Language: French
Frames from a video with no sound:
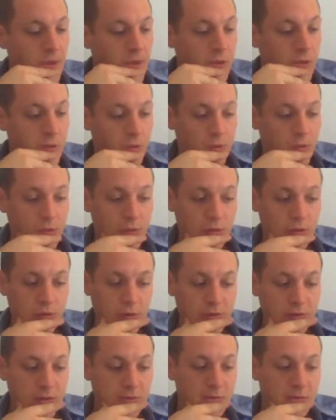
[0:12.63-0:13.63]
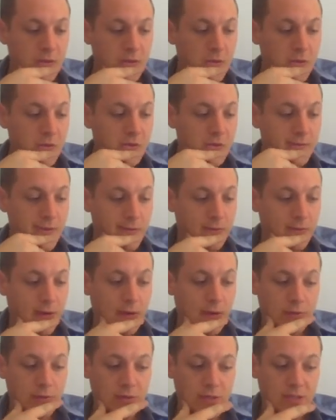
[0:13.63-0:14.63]
Donc dans cette vidéo, je vais vous
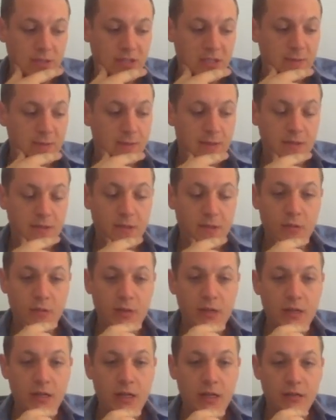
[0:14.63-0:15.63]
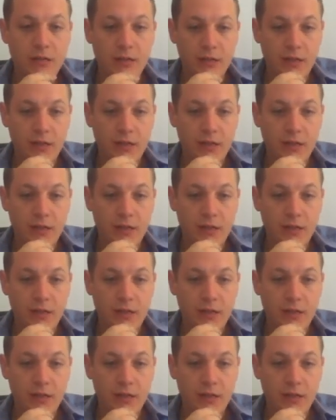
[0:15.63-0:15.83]
raconter ce qui se passe dans l'Iliade